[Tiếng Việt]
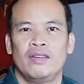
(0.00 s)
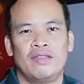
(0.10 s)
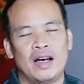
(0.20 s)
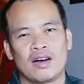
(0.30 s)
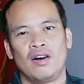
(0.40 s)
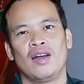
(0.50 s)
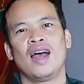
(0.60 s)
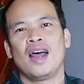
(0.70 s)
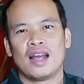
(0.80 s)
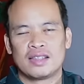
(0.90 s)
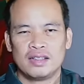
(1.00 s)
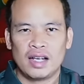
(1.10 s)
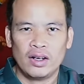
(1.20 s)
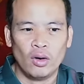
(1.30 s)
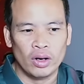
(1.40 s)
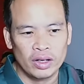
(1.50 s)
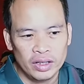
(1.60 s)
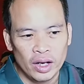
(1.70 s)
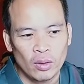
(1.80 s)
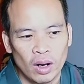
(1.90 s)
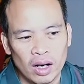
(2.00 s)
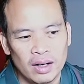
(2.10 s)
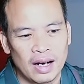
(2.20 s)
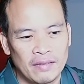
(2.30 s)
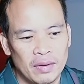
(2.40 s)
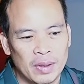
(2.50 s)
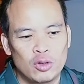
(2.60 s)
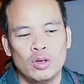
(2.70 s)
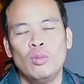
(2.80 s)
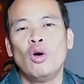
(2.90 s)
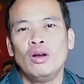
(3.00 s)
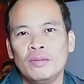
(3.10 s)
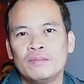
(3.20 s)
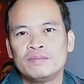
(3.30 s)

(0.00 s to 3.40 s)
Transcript: Và có lẽ là sự thay đổi nhiều hơn là về mặt chuyên môn.